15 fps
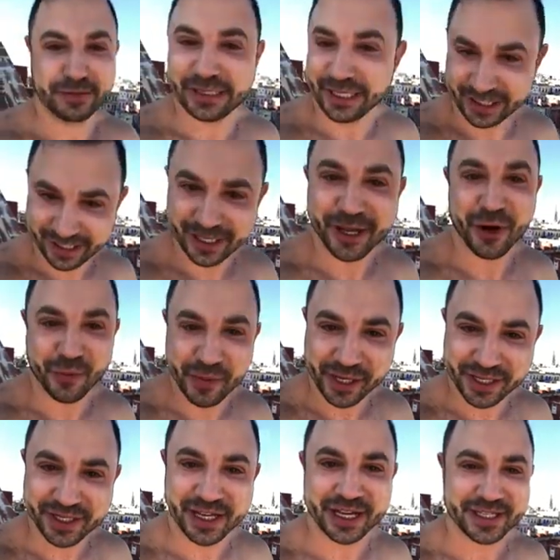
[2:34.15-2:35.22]
Linda,
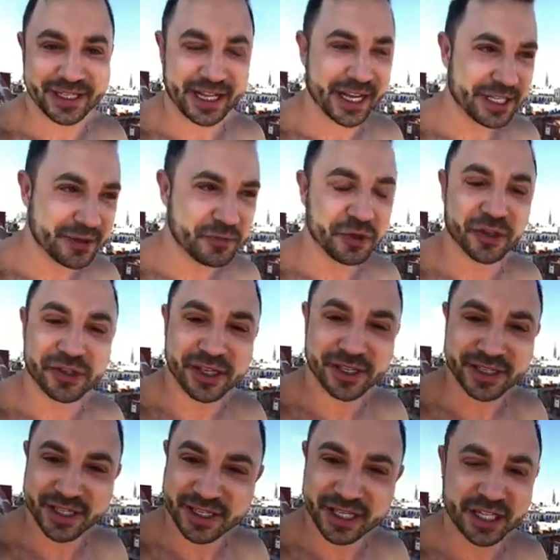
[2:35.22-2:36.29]
realmente. A cidade de
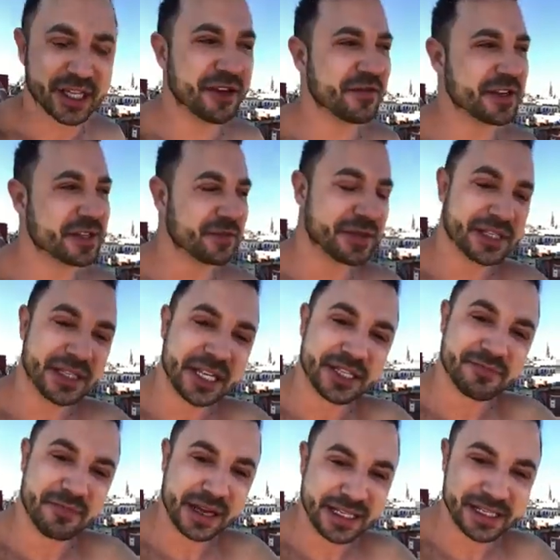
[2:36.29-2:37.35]
1960 devia ser uma das
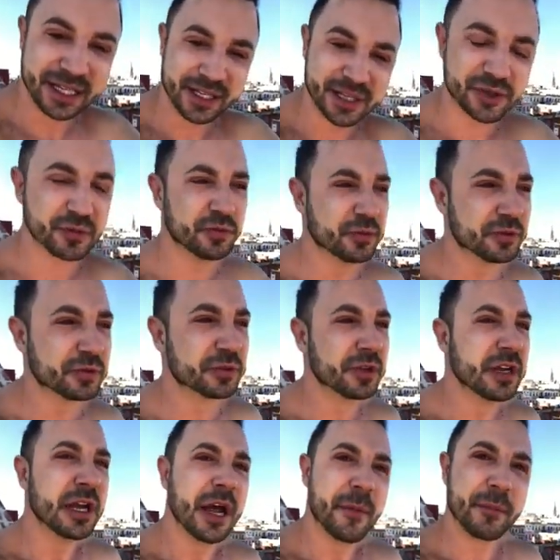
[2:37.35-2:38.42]
cidades mais lindas do mundo.
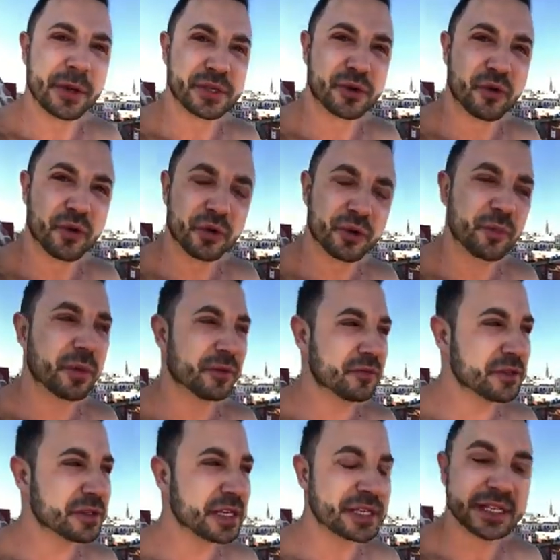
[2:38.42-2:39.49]
Mas eu conto para
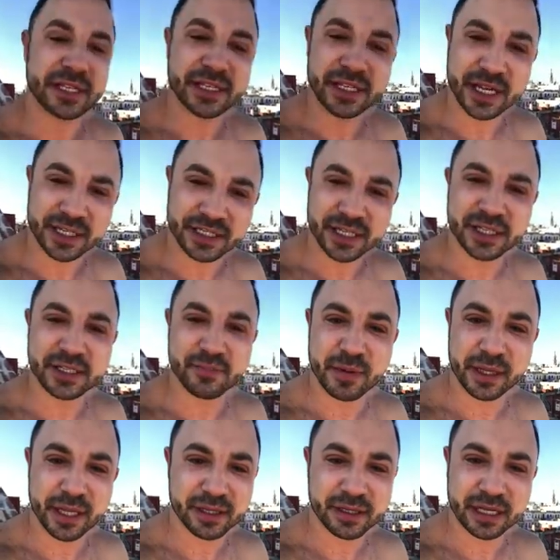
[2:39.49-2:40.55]
vocês, a cidade
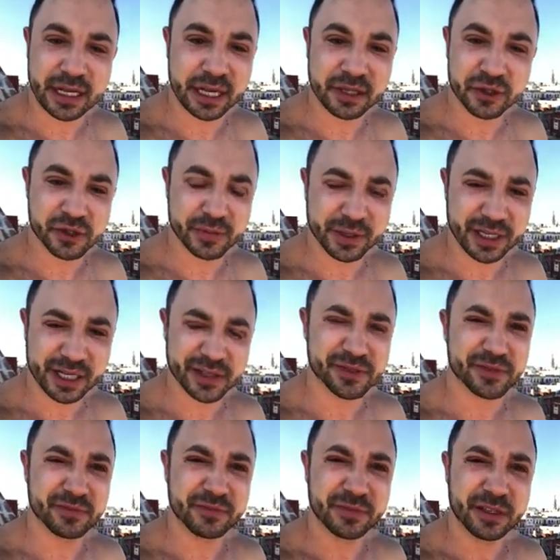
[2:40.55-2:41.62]
está caindo aos
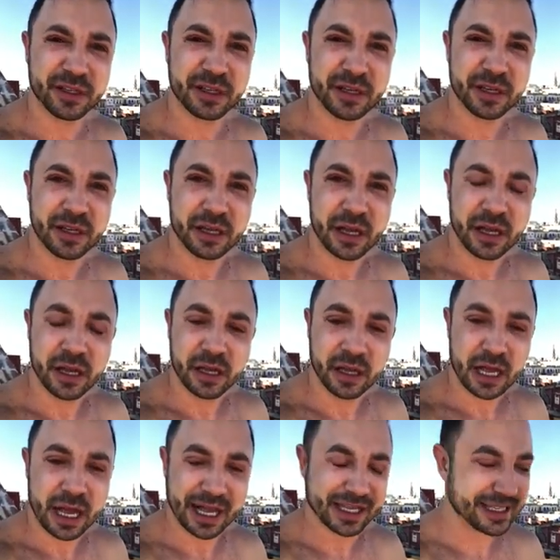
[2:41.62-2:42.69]
pedaços.
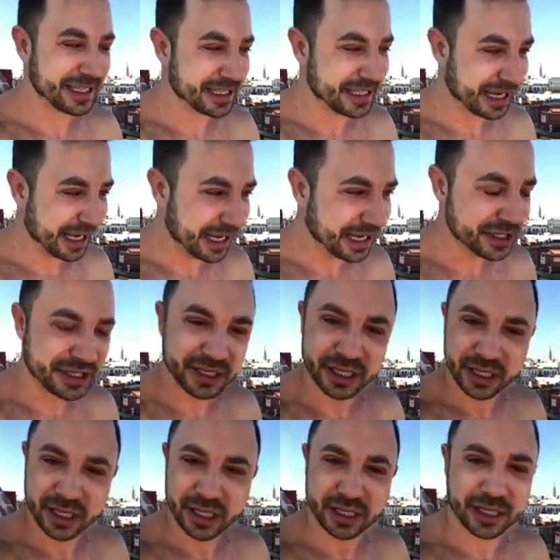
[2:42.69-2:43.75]
A
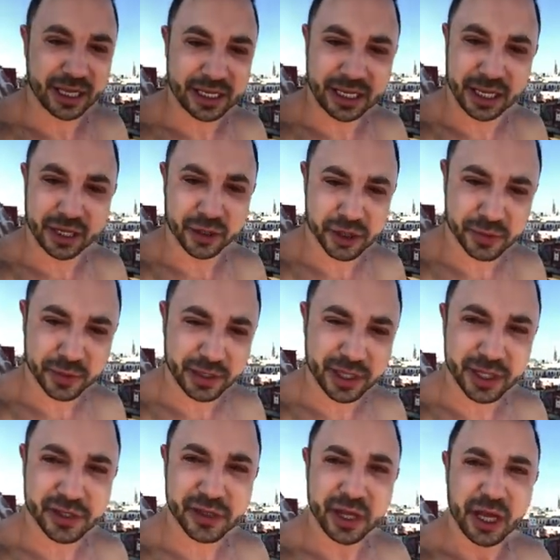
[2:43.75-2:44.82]
cidade está caindo aos
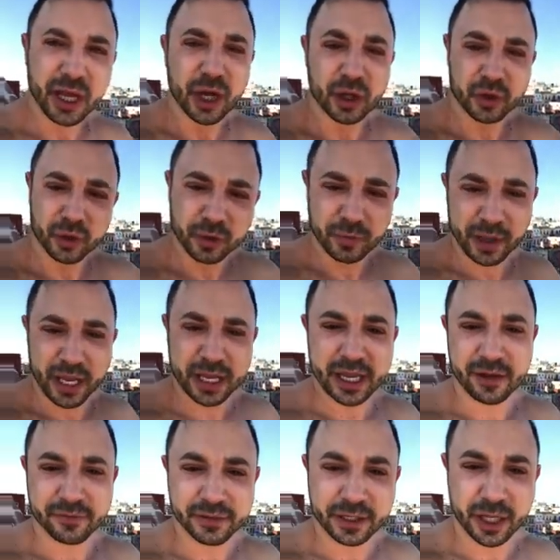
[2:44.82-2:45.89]
pedaços. Tudo bem
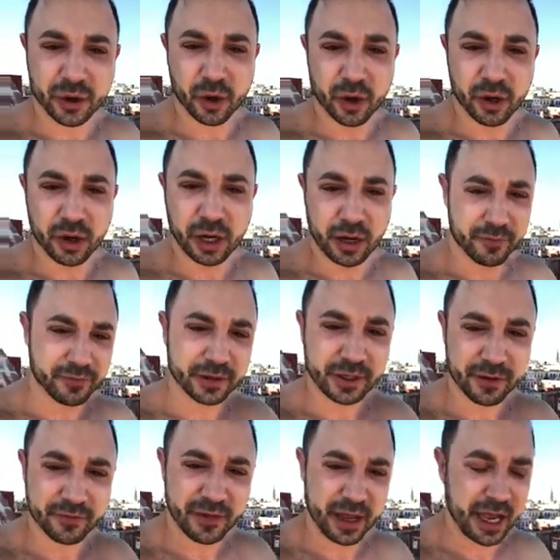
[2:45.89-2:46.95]
que a Havana, no... a
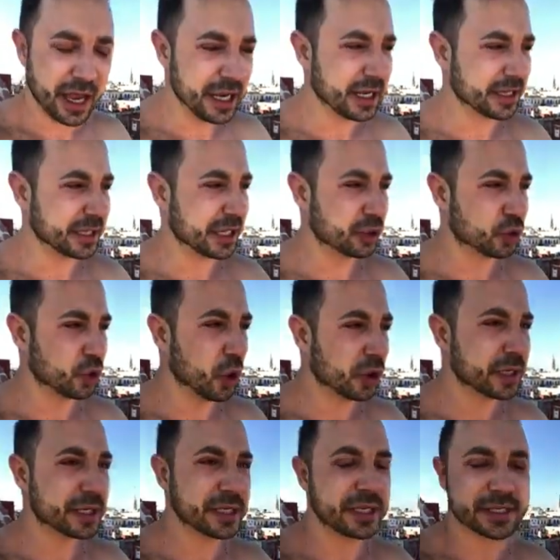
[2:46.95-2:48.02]
Havana Velha tá
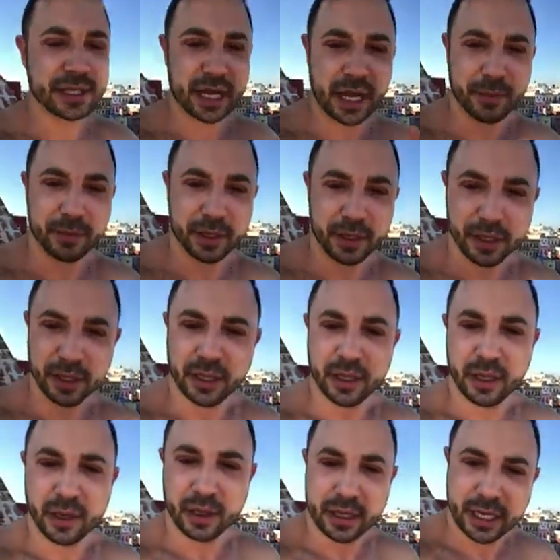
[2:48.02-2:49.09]
toda assim, sabe?
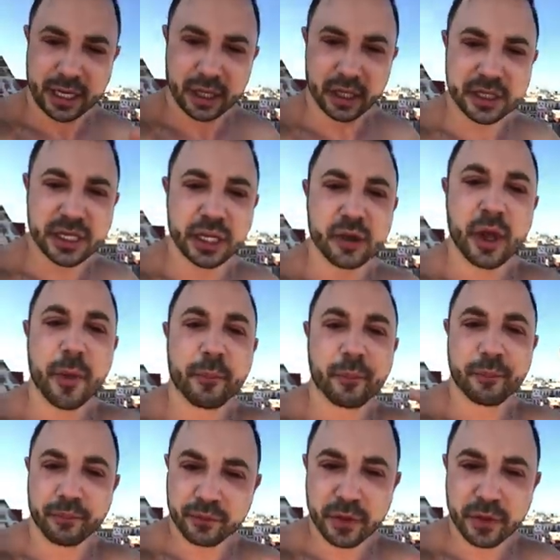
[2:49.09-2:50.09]
Querendo, sendo... Rep...